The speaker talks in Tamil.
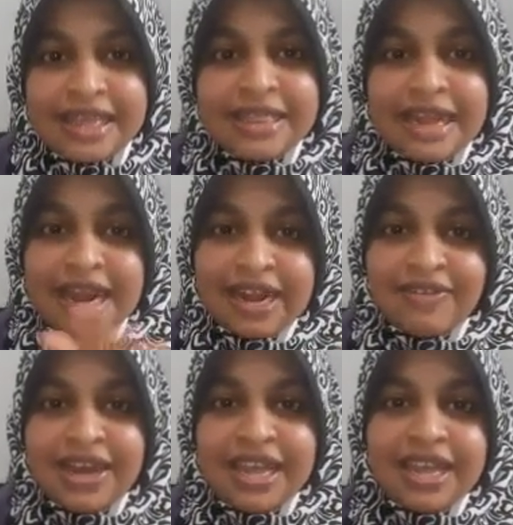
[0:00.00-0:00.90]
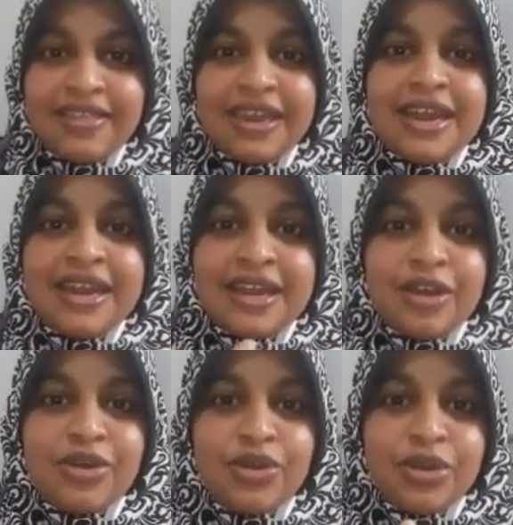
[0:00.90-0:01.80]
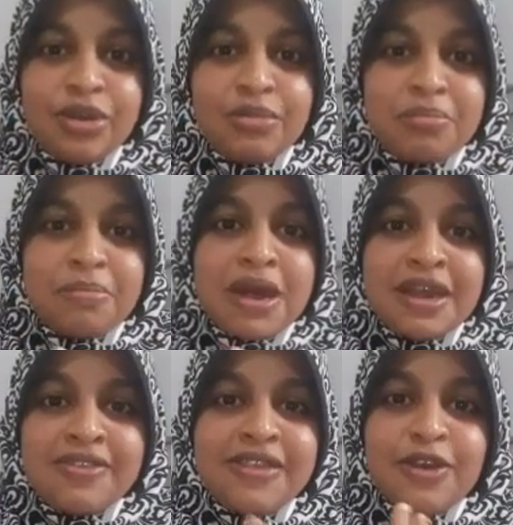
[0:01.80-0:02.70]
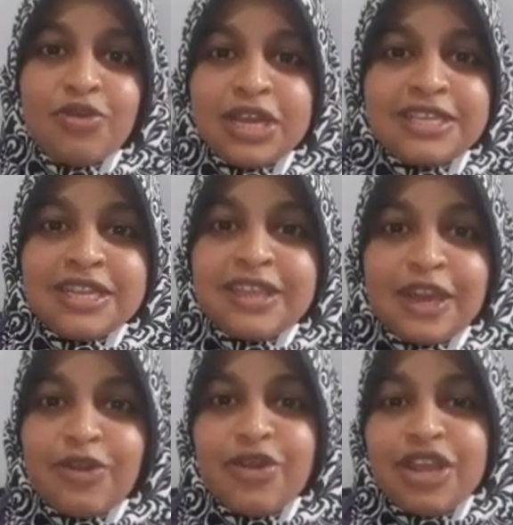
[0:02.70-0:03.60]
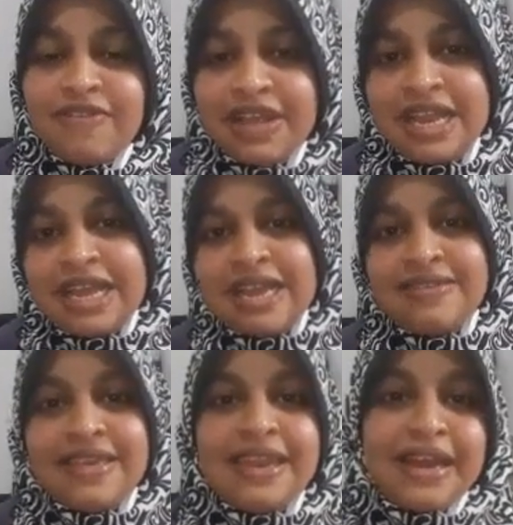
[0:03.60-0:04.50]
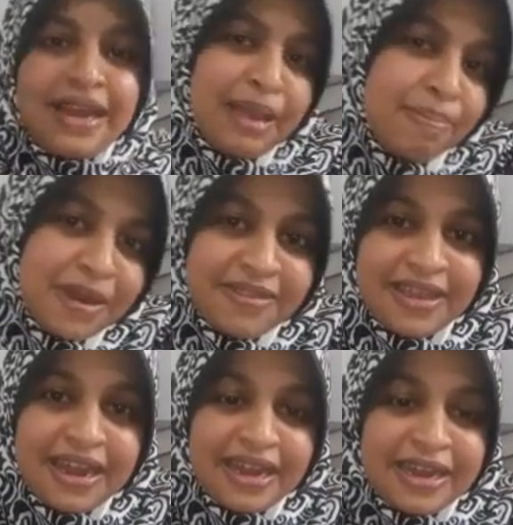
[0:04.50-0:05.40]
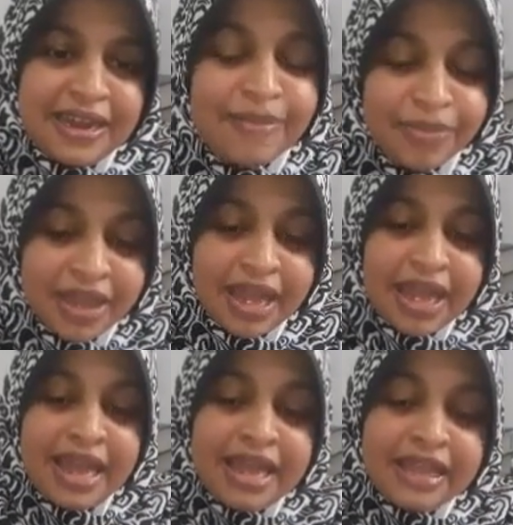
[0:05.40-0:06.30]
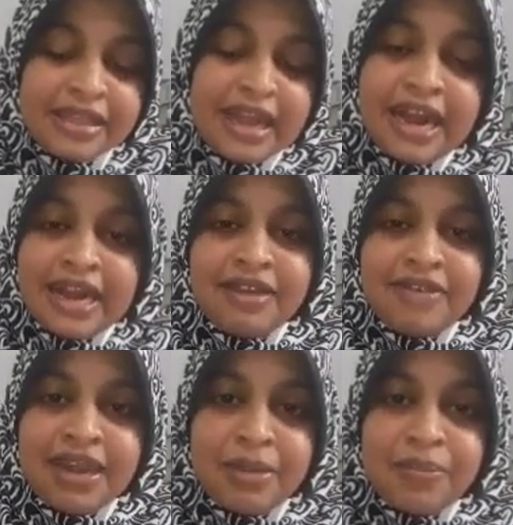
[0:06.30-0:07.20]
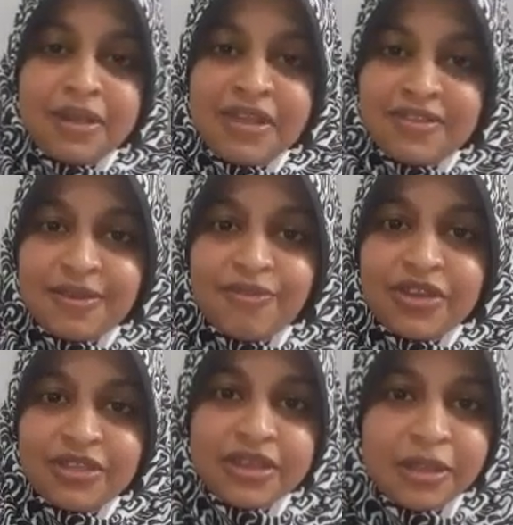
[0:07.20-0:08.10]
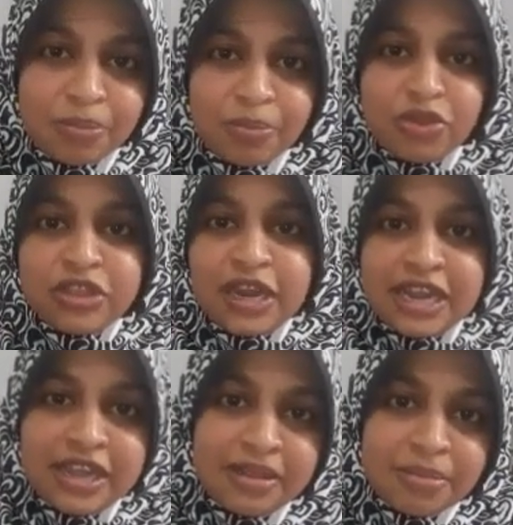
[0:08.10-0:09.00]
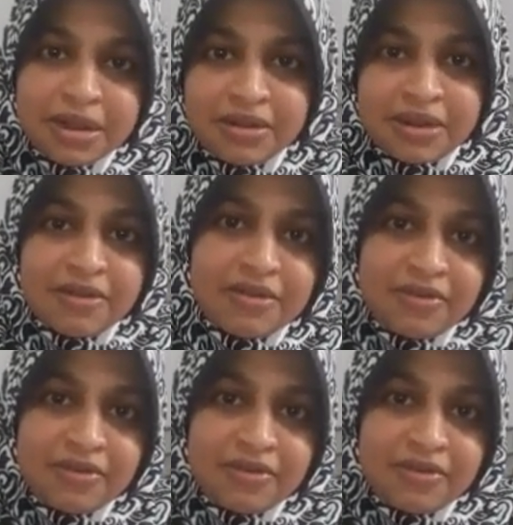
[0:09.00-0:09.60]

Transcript: இந்த கணவனுக்கு எதிரான ஒரு மானசீக உளைச்சல் தரக்கூடிய வேலைகளை செய்கிறாங்க எப்படி செய்கிறாங்கன்னா இந்த கணவண்ட பிரதேசம் வந்து புத்தள நீதிமன்ற